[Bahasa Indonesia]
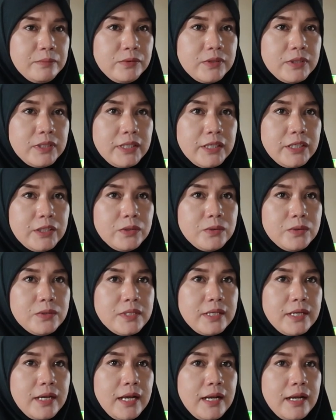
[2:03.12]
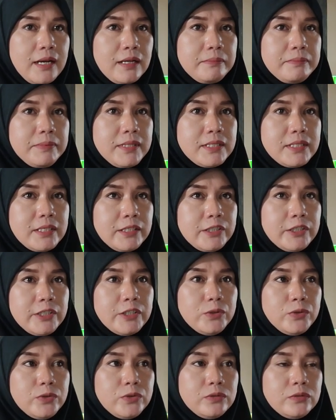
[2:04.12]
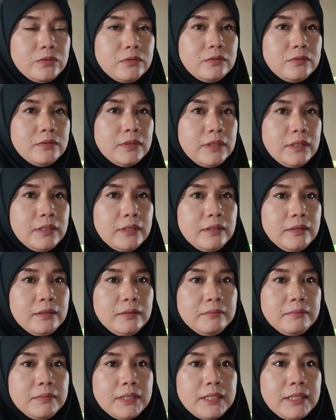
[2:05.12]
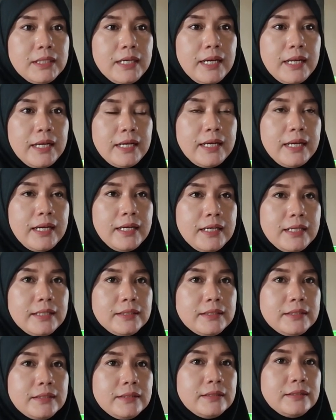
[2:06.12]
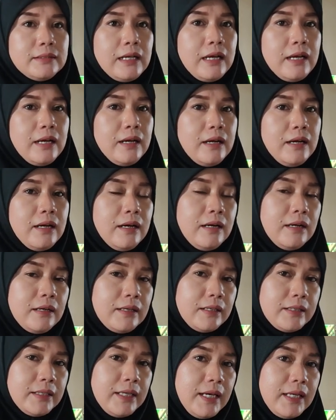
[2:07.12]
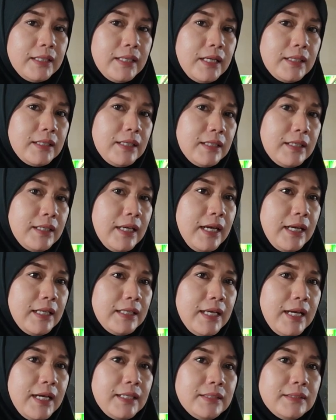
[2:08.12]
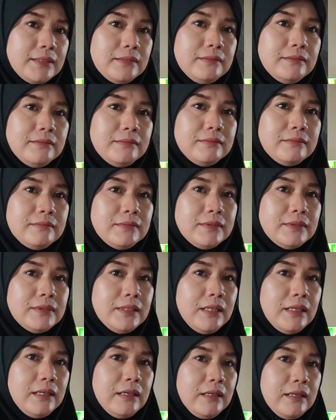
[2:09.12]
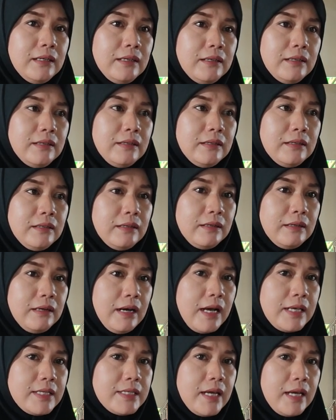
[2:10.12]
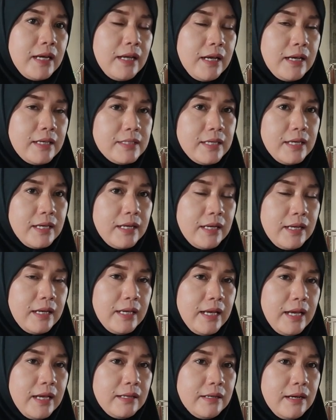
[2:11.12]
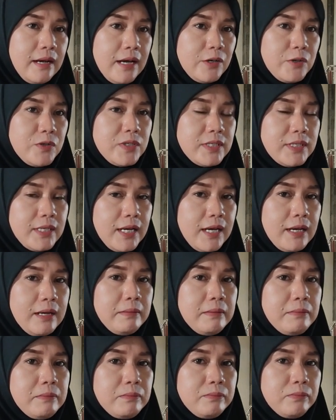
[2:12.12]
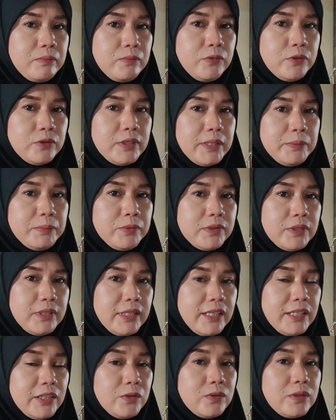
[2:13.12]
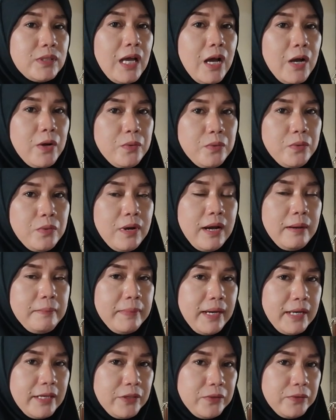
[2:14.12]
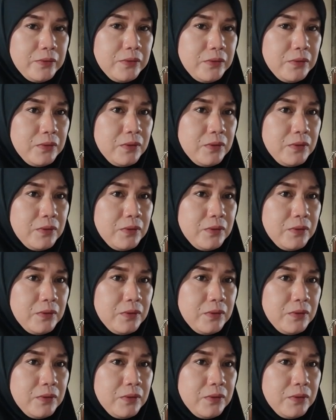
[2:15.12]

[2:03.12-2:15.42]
putri itu sekarang lebih cenderung meninggalkan eh, kegiatan-kegiatan uh, acara-acara yang harusnya putri-putri itu tahu apa itu.